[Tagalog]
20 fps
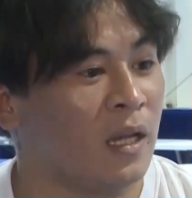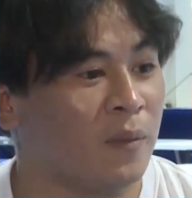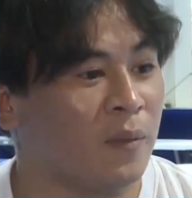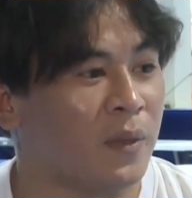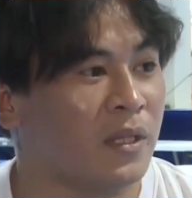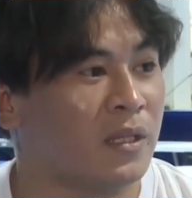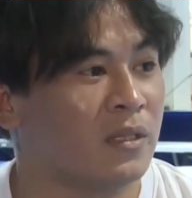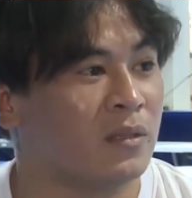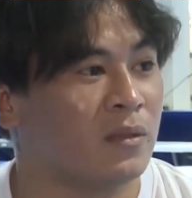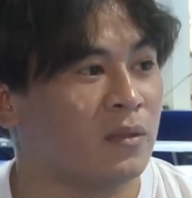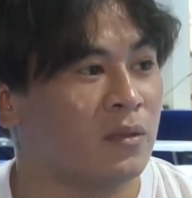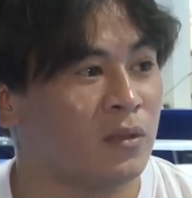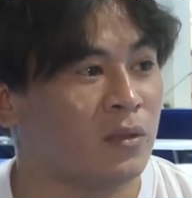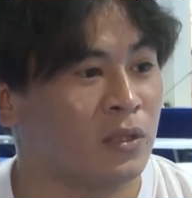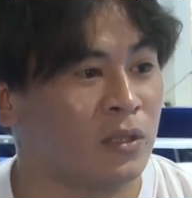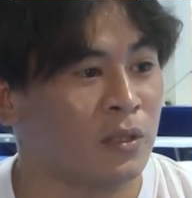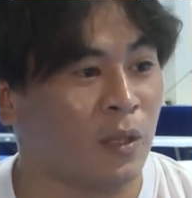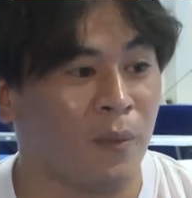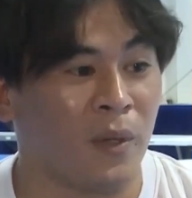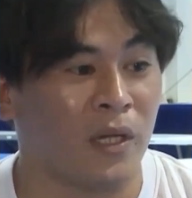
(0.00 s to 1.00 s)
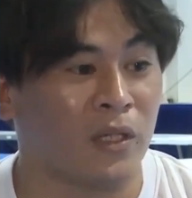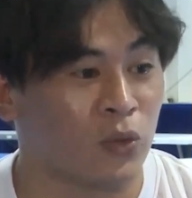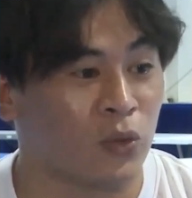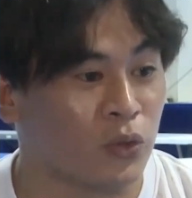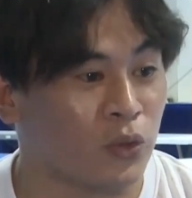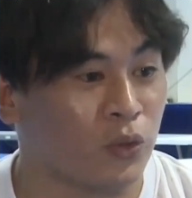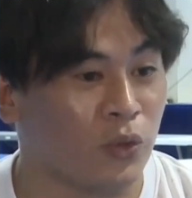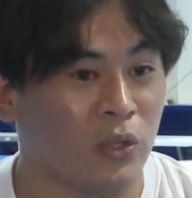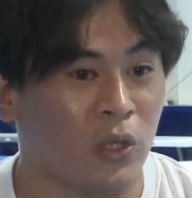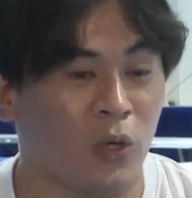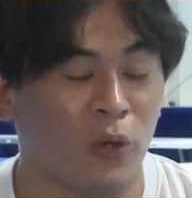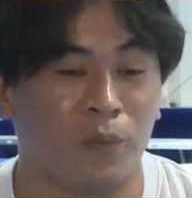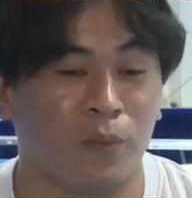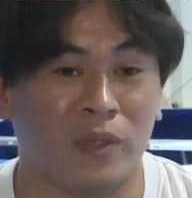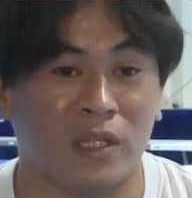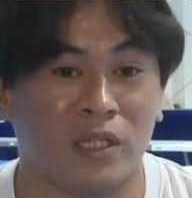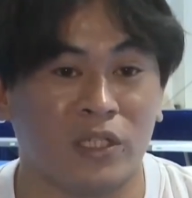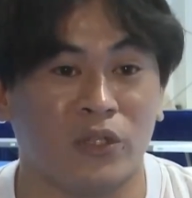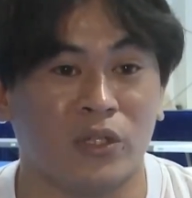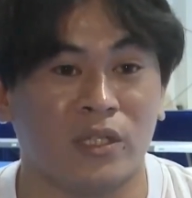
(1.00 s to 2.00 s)
namin sa mga susunod na
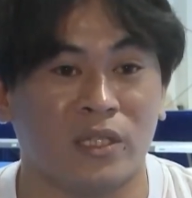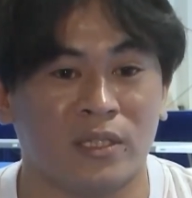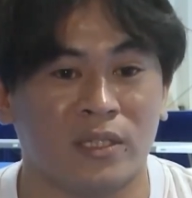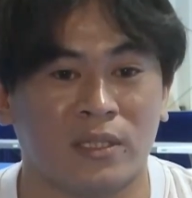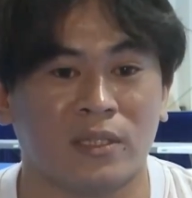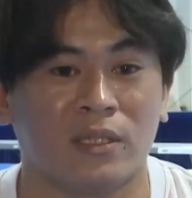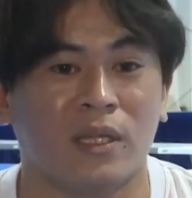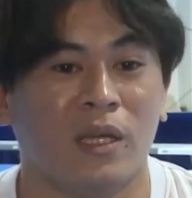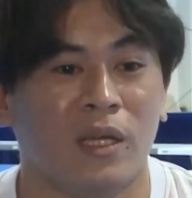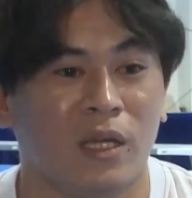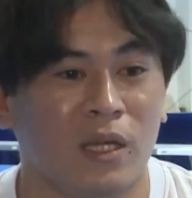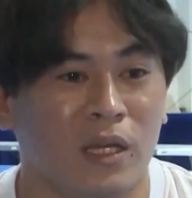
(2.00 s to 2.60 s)
competition is